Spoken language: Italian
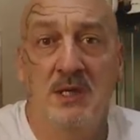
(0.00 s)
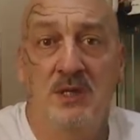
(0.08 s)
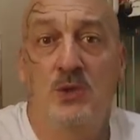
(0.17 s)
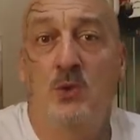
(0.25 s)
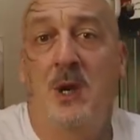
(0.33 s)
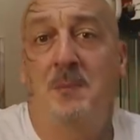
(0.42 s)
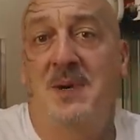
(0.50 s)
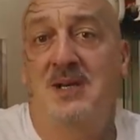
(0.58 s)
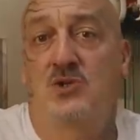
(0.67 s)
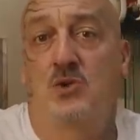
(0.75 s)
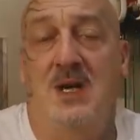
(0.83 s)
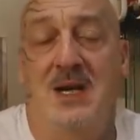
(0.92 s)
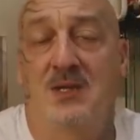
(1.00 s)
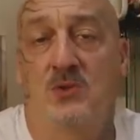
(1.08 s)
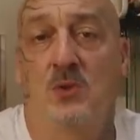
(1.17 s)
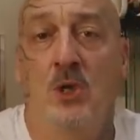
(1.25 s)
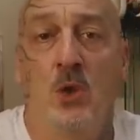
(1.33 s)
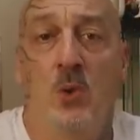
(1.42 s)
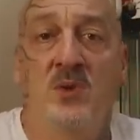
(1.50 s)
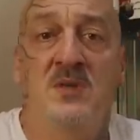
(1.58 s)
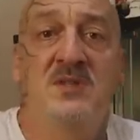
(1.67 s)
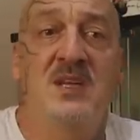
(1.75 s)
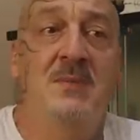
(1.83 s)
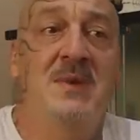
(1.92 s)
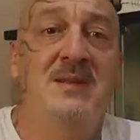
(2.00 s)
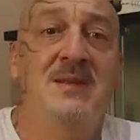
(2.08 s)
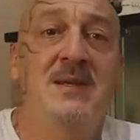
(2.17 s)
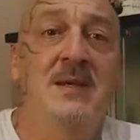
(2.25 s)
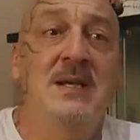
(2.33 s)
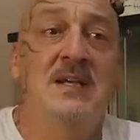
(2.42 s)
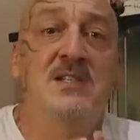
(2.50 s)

di un appassionato, un insieme di